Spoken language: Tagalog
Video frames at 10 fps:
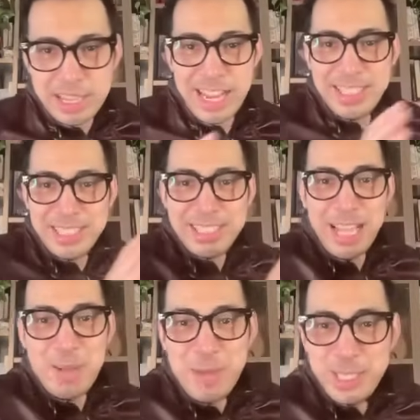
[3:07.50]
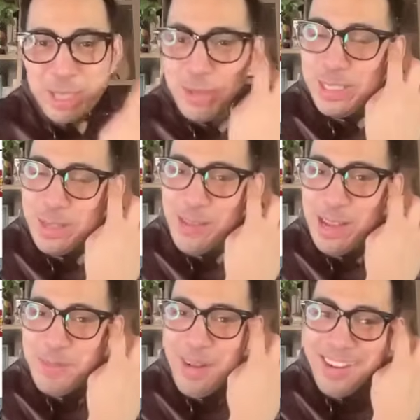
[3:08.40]
Gaza, tama siya dun sa mga
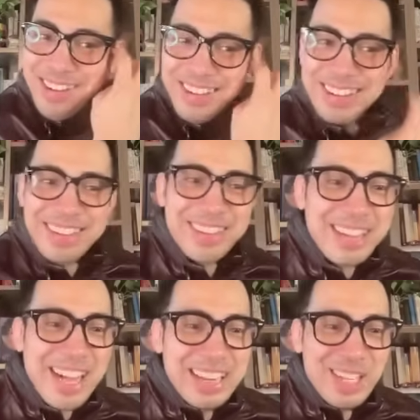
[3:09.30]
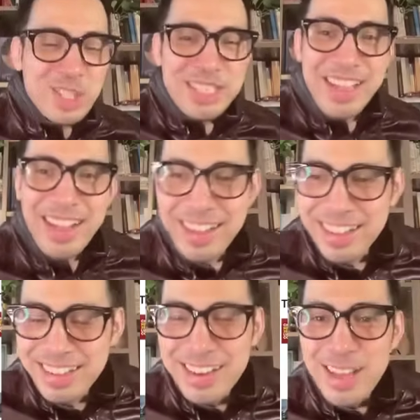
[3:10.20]
ibang anash niya.
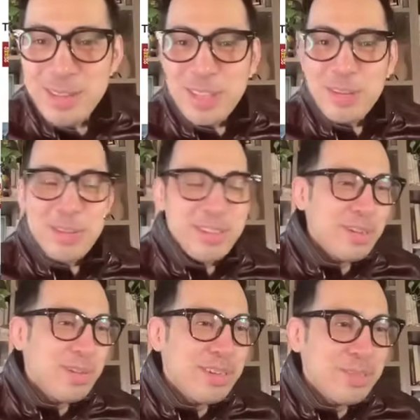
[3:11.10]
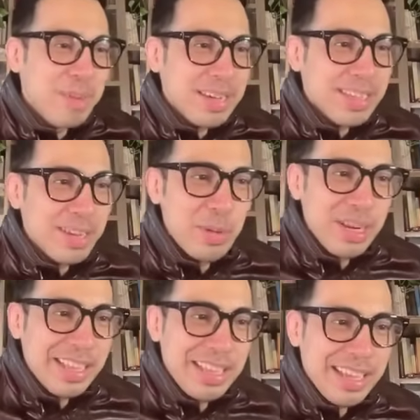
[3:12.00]
Lalo na yung, yung
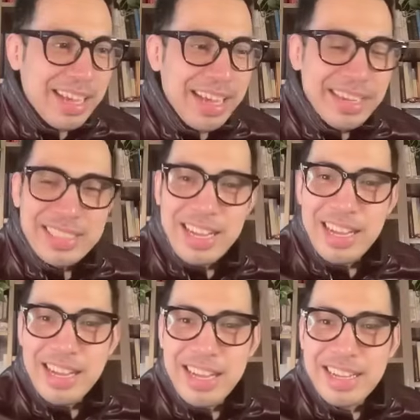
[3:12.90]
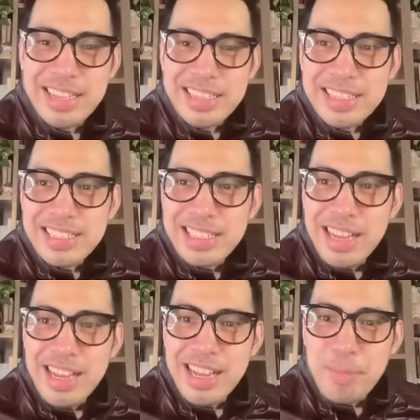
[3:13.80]
bardagulan na nangyari sa,
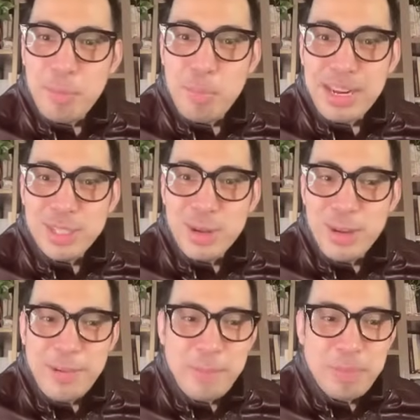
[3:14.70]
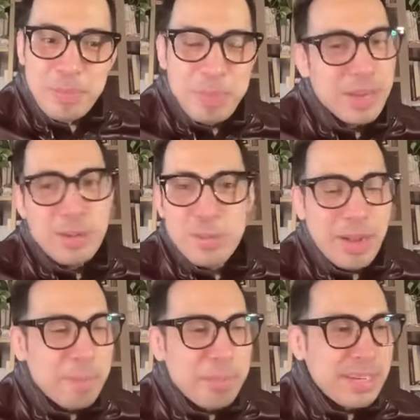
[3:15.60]
sa poblasyon. Pero yung
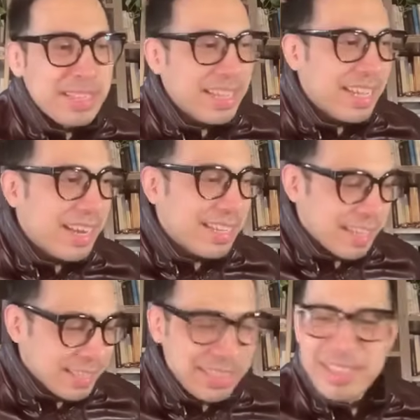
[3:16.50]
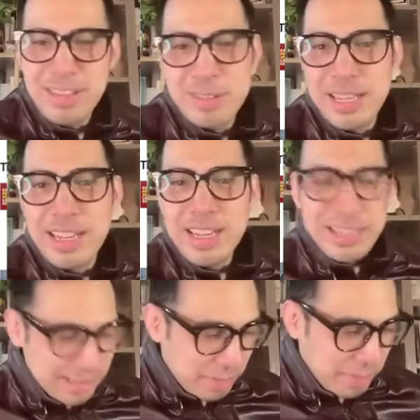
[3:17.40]
mga political hanash niya, nako
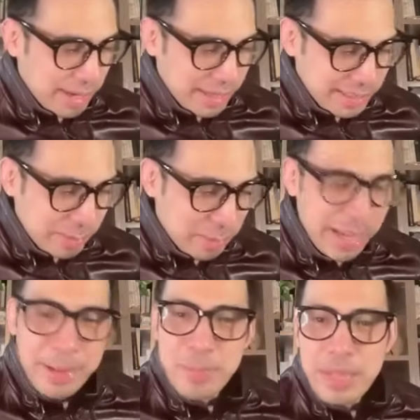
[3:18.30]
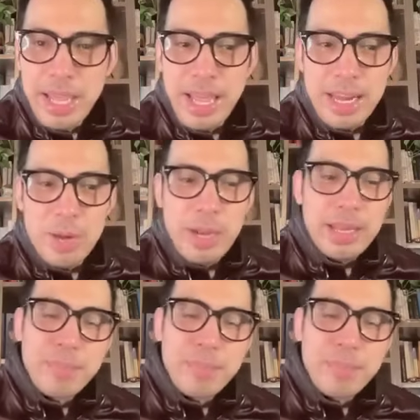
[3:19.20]
talagang sablay na sablay. Anyway,